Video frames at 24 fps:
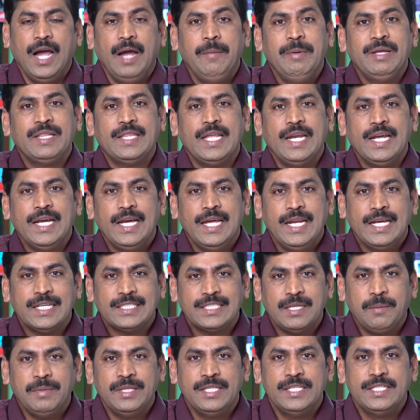ఆమె తెలంగాణకు
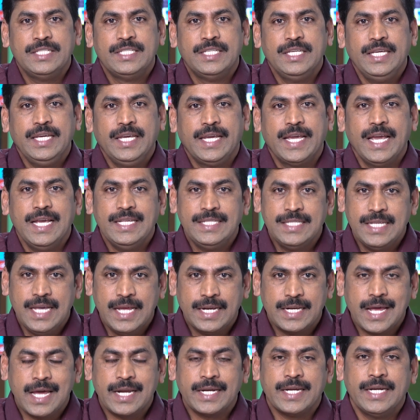సంబంధించి
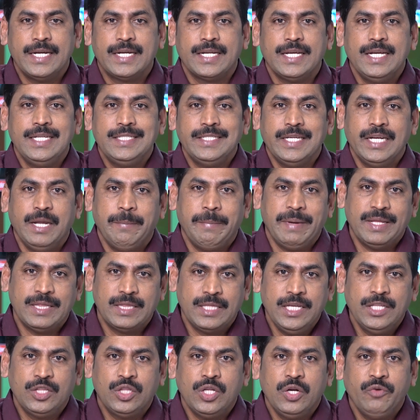కేసీఆర్ టార్గెట్గా చాలా పెద్ద
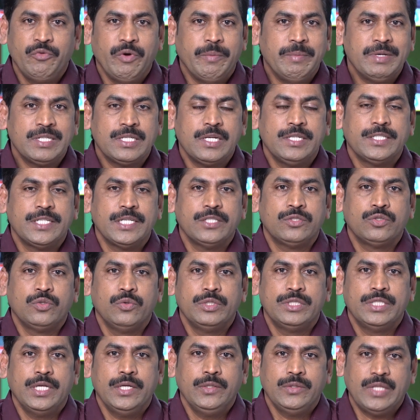ఎత్తున విమర్శలు చేస్తూ
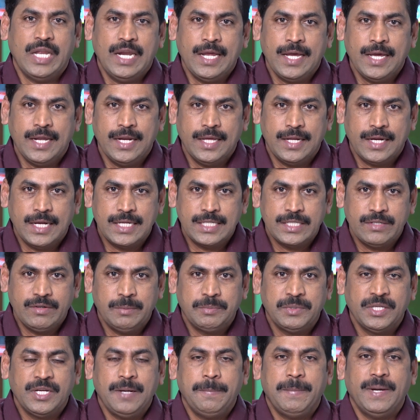వచ్చారు తెలంగాణ
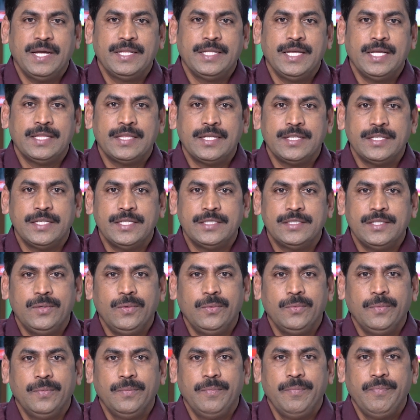రాష్ట్ర పాదయాత్ర
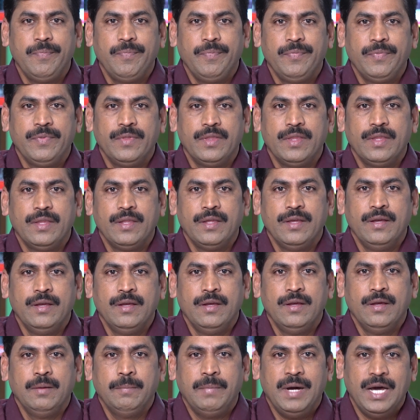చేశారు
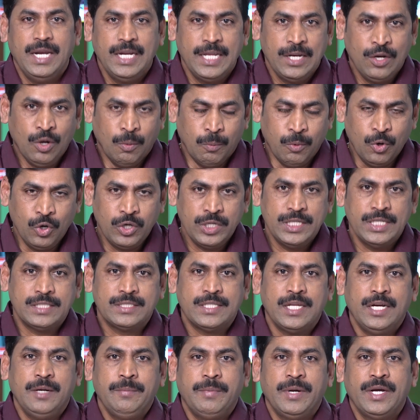పాలేరులో పోటీ
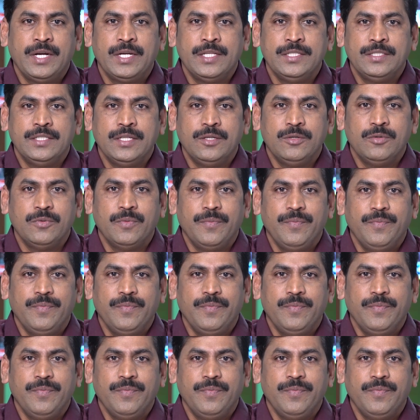చేస్తానని ప్రకటించారు